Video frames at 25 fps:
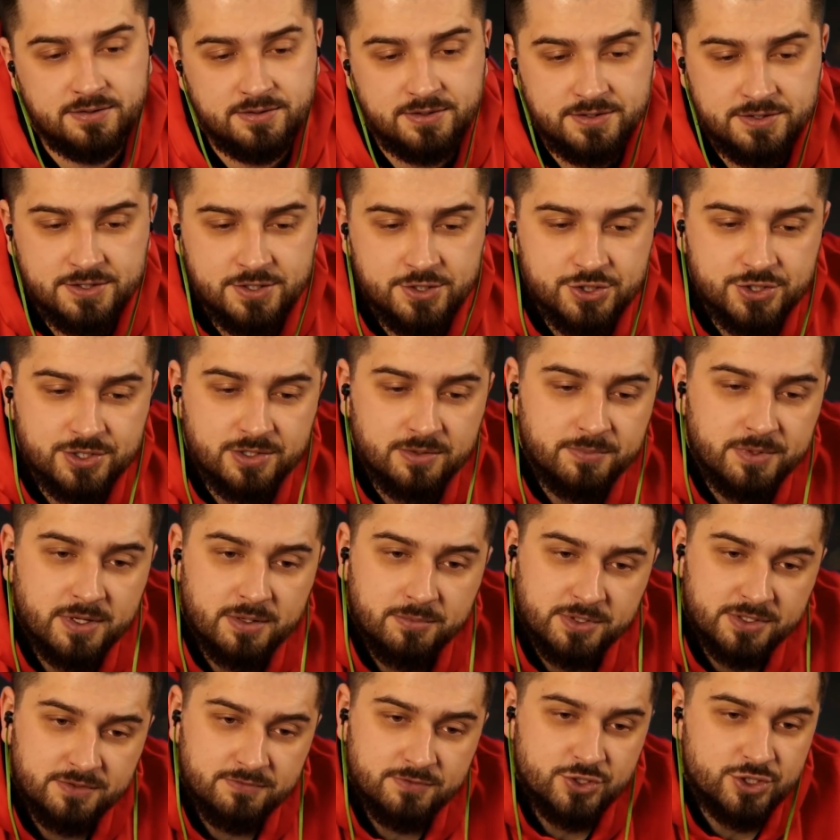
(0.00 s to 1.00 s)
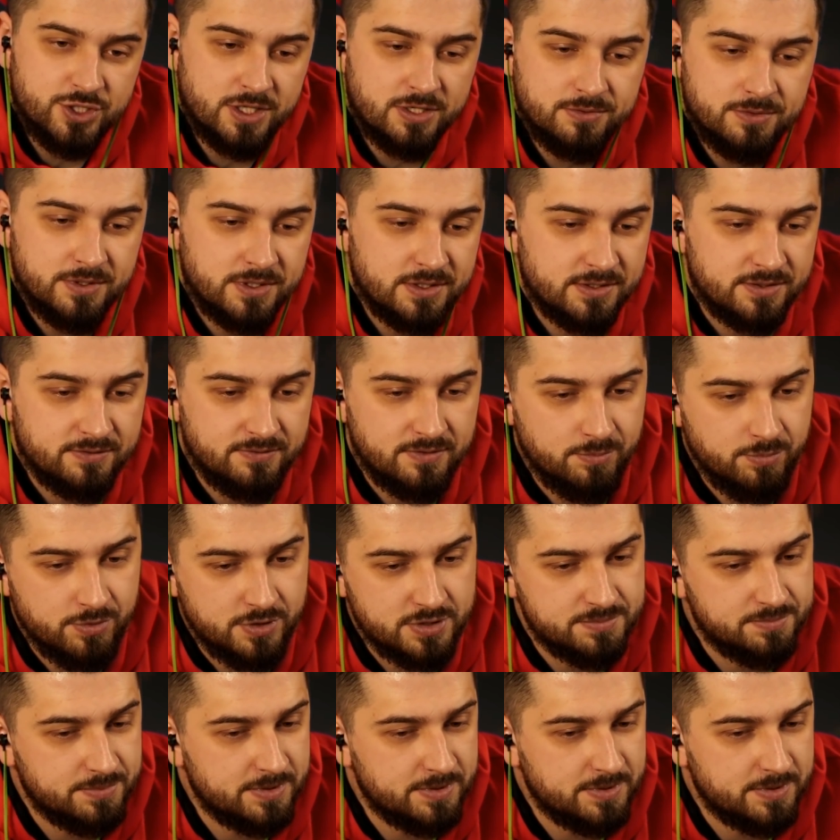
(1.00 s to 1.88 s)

идентично прям отвечают на этот вопрос,